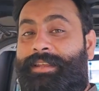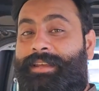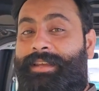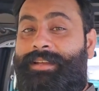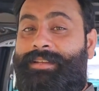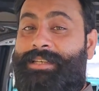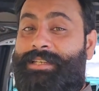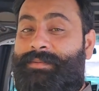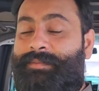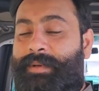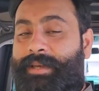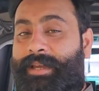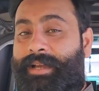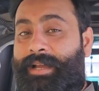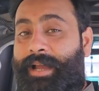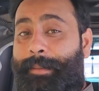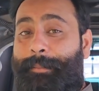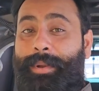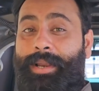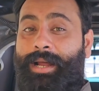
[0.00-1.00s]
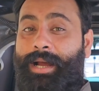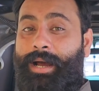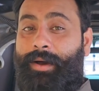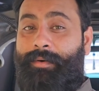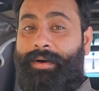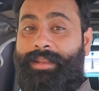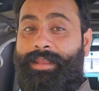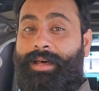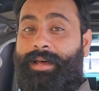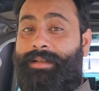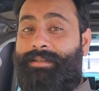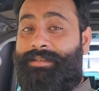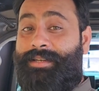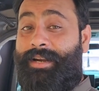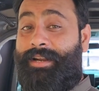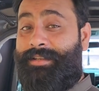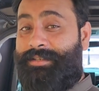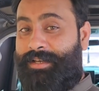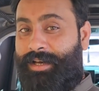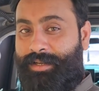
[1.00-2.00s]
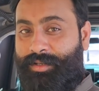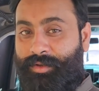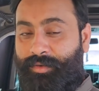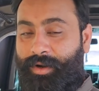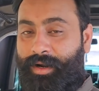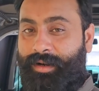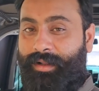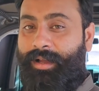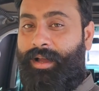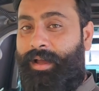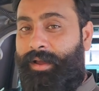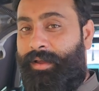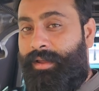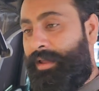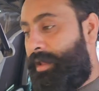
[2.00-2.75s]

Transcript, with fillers: थी जिसपे एक एम्प लगा हुआ था साढ़े चार सौ वाट का